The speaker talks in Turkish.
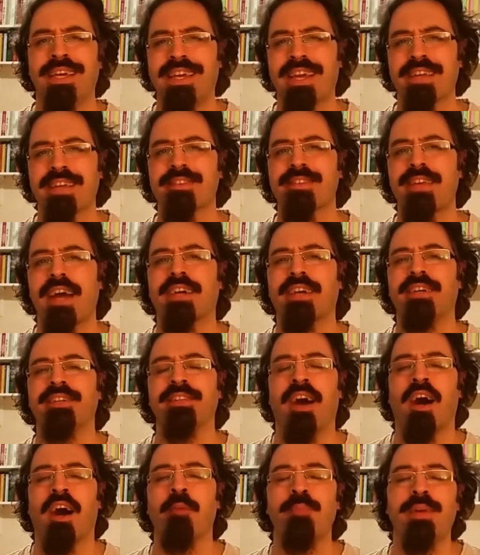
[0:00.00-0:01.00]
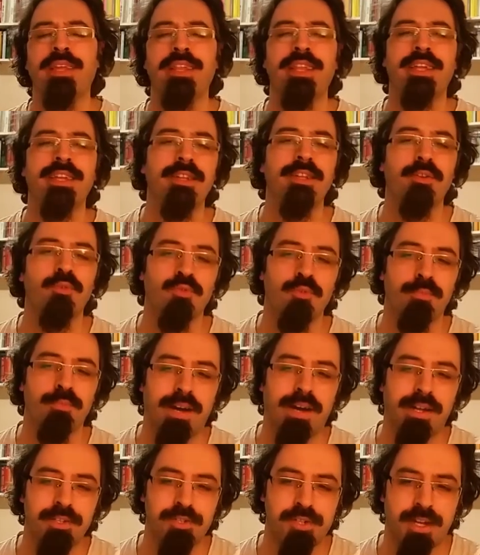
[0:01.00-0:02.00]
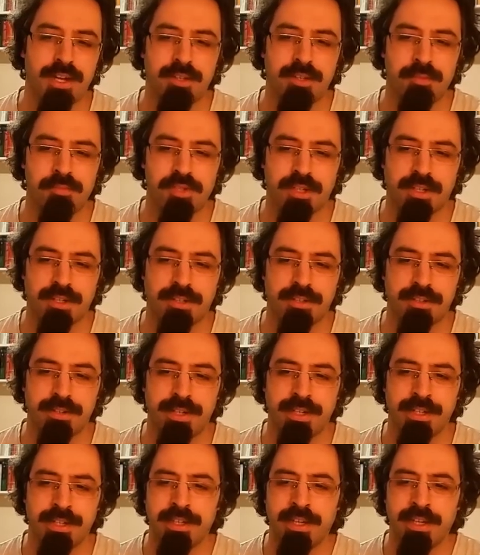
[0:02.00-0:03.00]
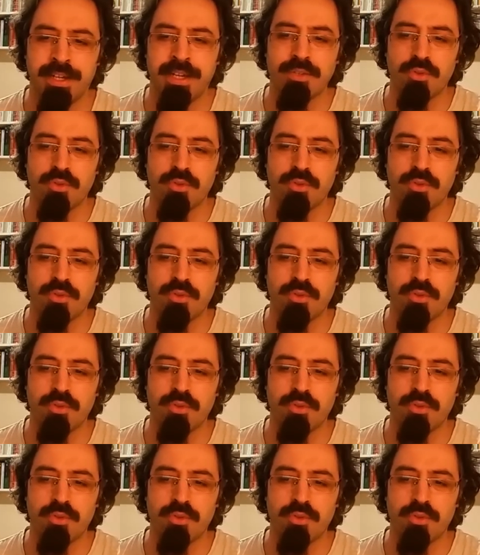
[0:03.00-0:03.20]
yasaknameleriyle ünlü padişah demiştik hatırlayın.